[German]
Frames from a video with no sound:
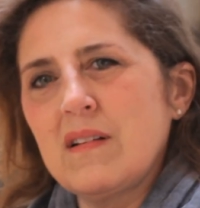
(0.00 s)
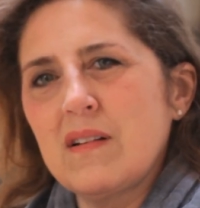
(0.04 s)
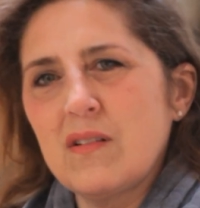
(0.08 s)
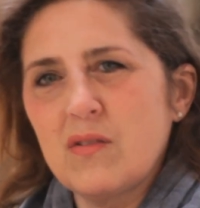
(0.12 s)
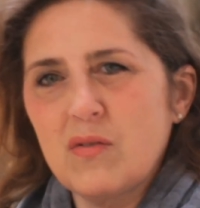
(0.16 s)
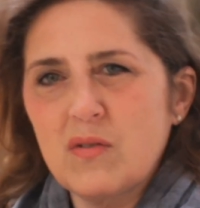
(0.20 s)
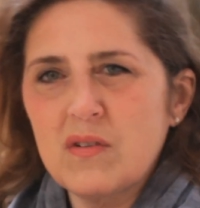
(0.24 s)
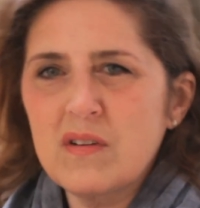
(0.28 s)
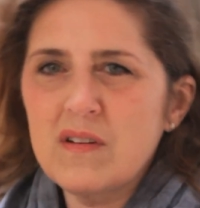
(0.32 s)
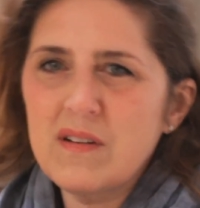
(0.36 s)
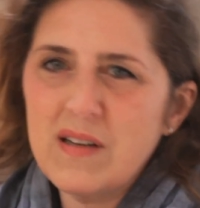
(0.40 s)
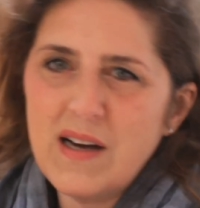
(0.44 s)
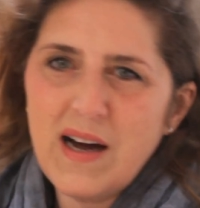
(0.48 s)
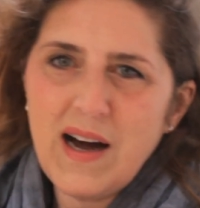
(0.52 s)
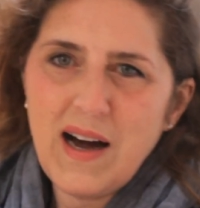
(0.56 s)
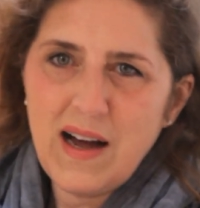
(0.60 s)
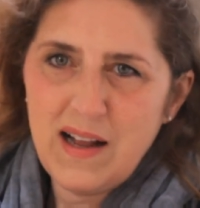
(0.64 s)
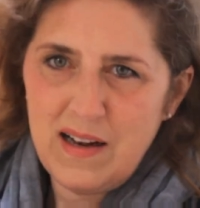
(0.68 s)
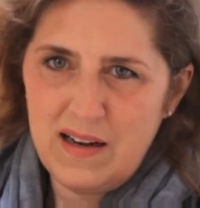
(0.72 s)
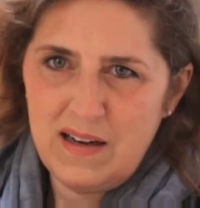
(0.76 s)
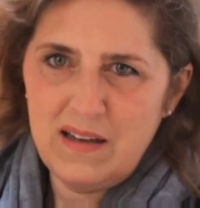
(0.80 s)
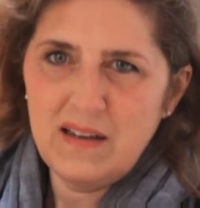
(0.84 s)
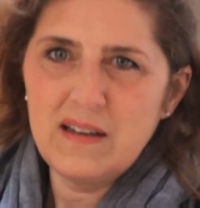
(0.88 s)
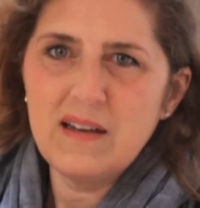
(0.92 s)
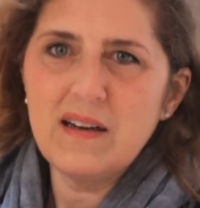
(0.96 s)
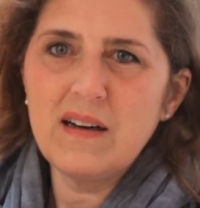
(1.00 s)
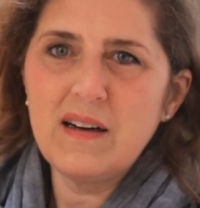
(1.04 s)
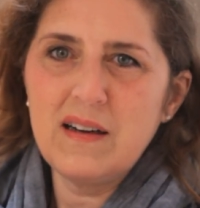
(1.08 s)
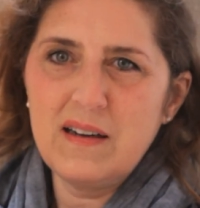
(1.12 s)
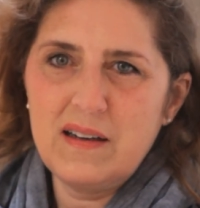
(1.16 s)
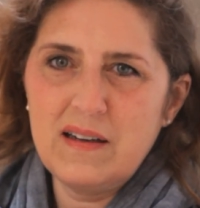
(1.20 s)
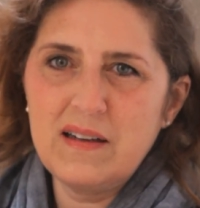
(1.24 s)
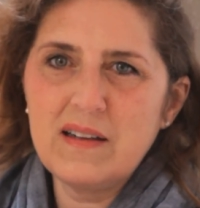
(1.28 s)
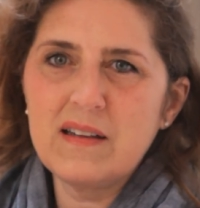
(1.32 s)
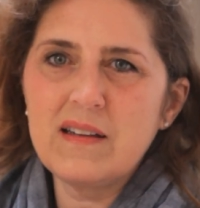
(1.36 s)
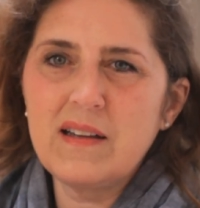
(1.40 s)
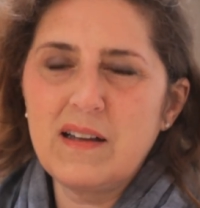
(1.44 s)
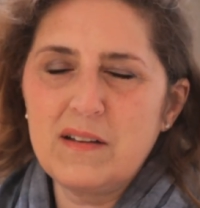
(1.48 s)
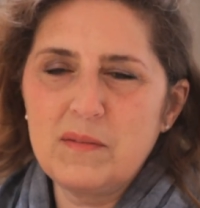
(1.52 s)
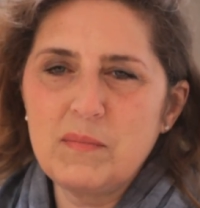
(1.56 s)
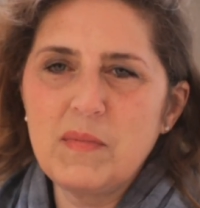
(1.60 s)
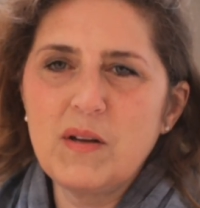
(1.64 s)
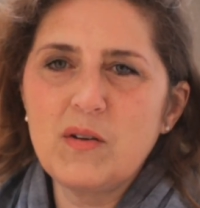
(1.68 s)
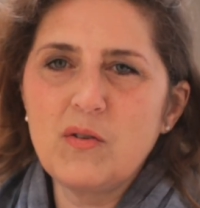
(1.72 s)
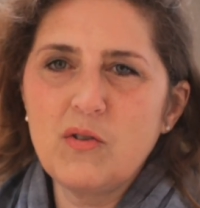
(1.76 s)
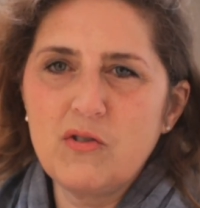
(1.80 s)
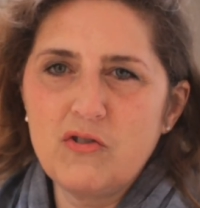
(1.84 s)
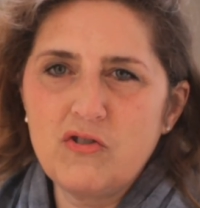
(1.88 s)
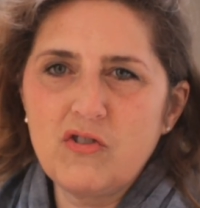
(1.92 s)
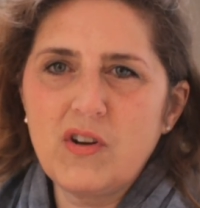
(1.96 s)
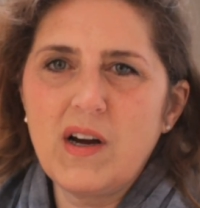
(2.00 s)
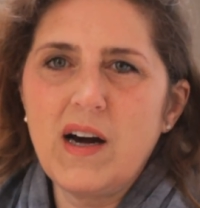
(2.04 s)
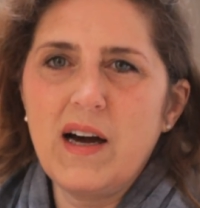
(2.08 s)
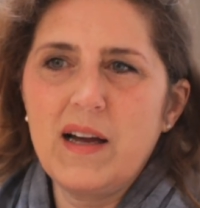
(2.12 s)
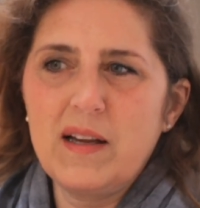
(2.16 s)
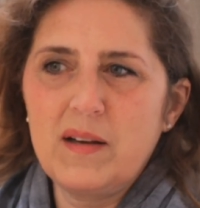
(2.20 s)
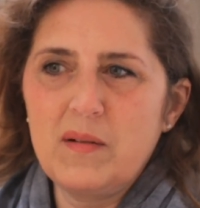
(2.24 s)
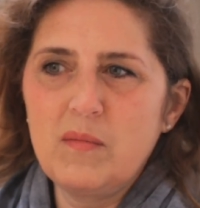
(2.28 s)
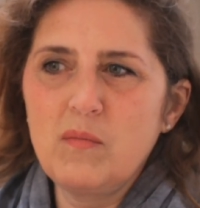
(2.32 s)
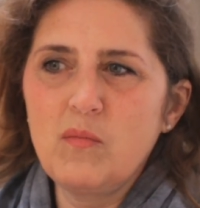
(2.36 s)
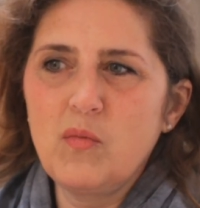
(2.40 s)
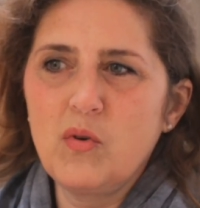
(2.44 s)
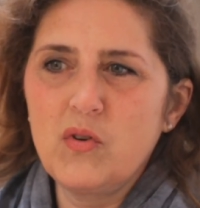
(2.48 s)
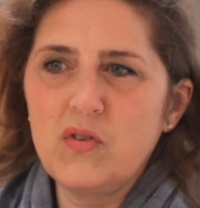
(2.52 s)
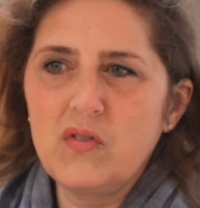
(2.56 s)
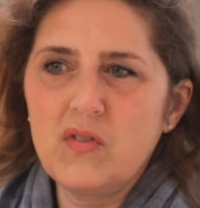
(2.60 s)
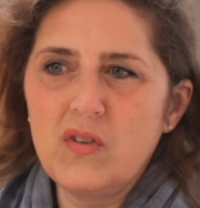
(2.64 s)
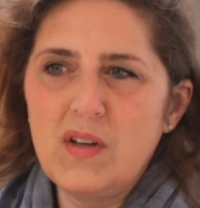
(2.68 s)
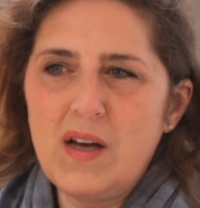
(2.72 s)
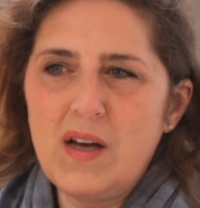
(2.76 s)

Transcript: so ein Tal, äh, das man durchschreiten muss.